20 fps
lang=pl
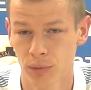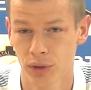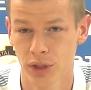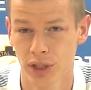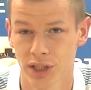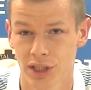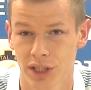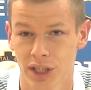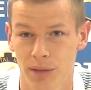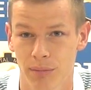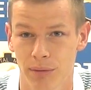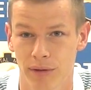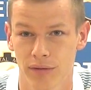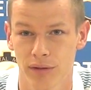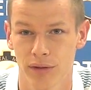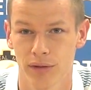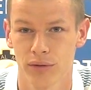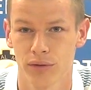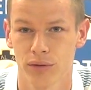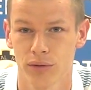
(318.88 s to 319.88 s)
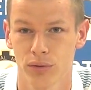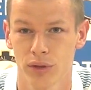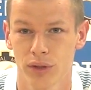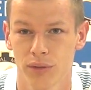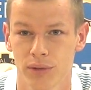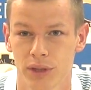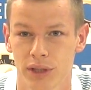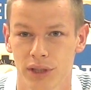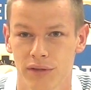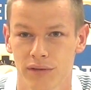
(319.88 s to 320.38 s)
Przyjeżdża na pewno
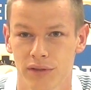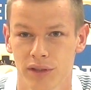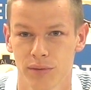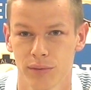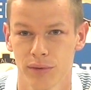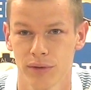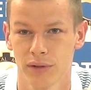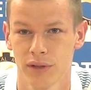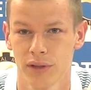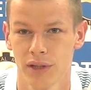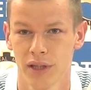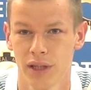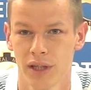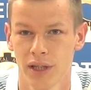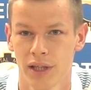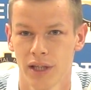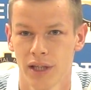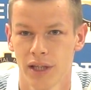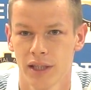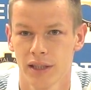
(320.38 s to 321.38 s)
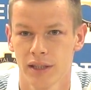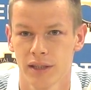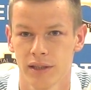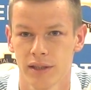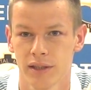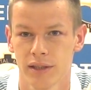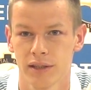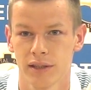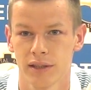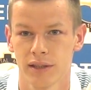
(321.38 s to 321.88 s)
trudny przeciwnik, bo
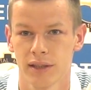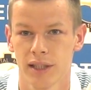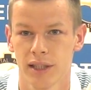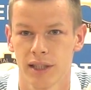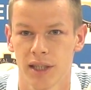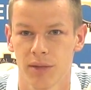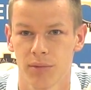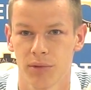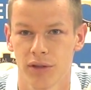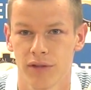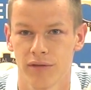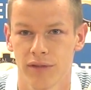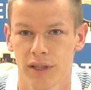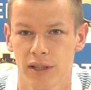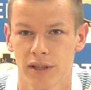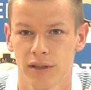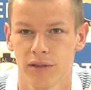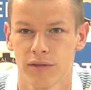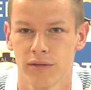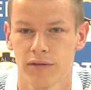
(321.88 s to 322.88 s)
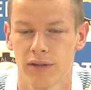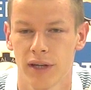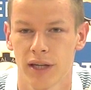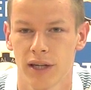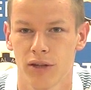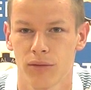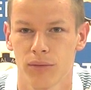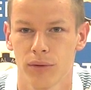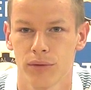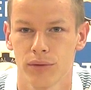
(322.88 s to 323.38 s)
y, zdeterminowany
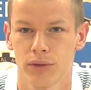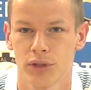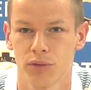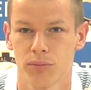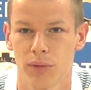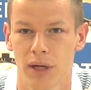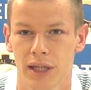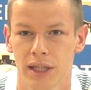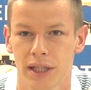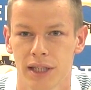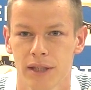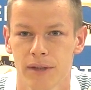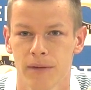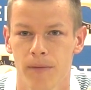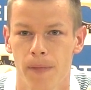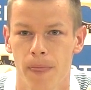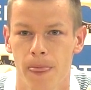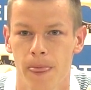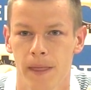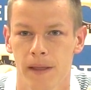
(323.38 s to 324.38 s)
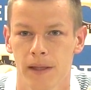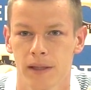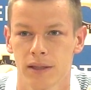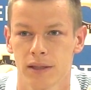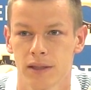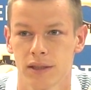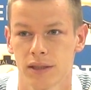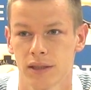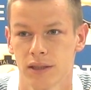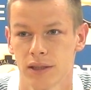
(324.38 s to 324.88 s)
walką o utrzymanie
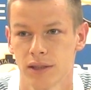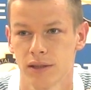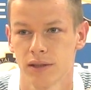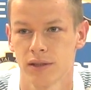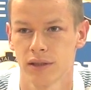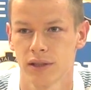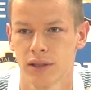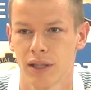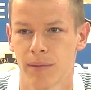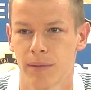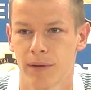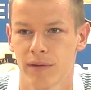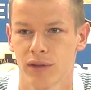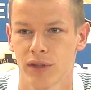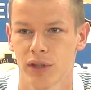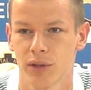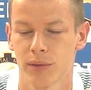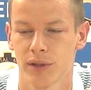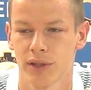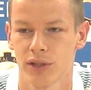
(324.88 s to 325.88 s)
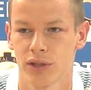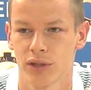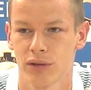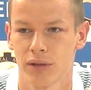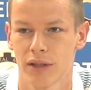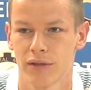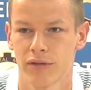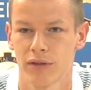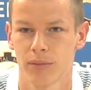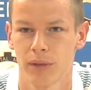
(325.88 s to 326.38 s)
i na pewno nie będzie to
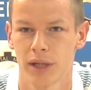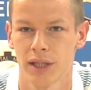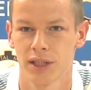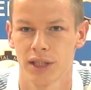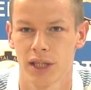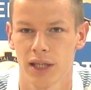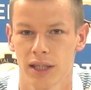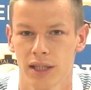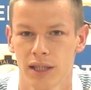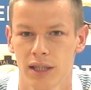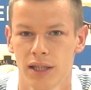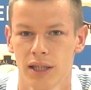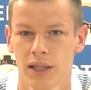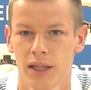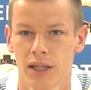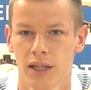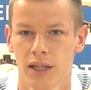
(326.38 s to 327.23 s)
łatwy mecz, ale